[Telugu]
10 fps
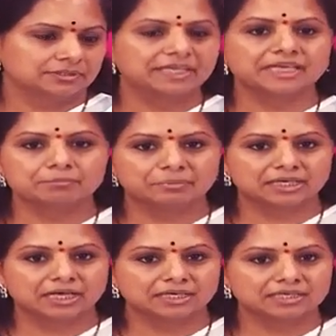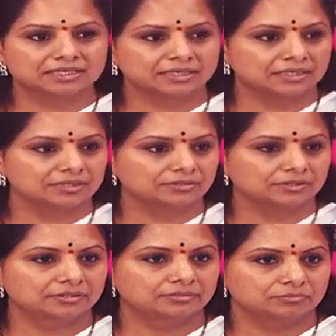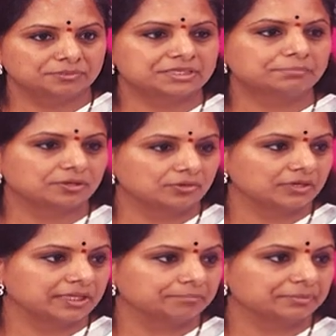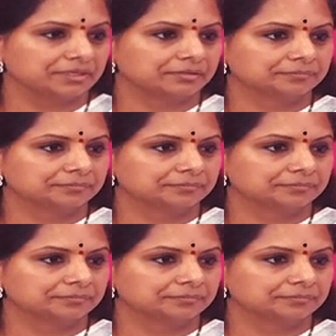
నీకేం పని కాంగ్రెస్ సెక్రటరీతో నువ్వు బీజేపీలో ఉన్నావు కదా ఎంపీ